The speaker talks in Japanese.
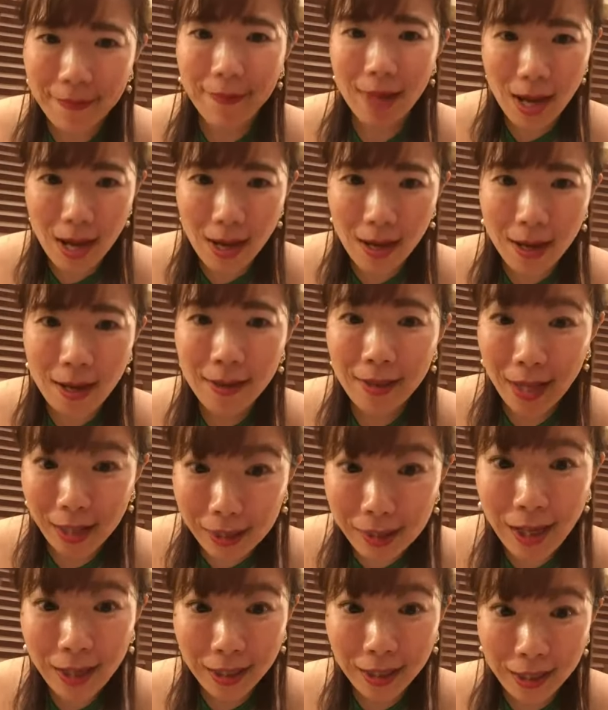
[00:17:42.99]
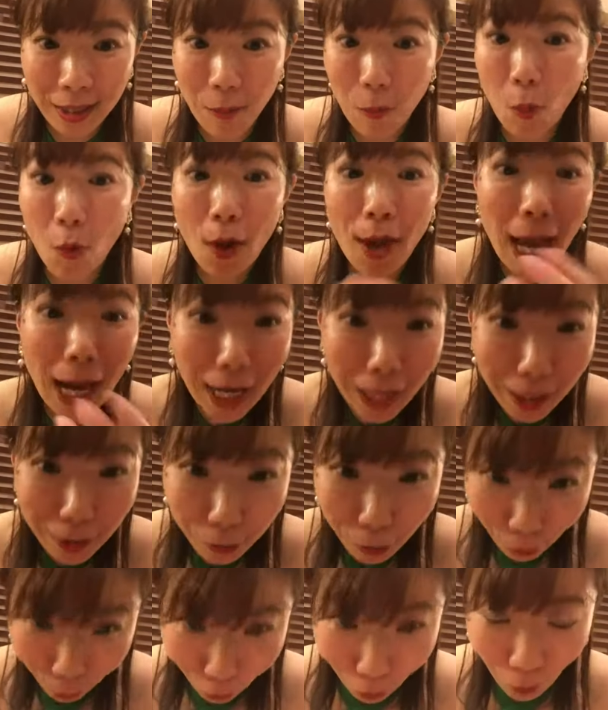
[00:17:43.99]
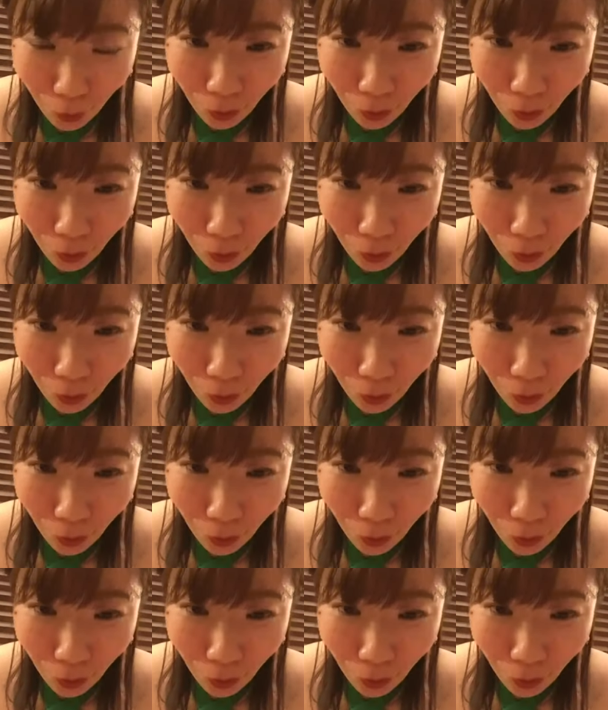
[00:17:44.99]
で夏が来て燃え上がるのよ。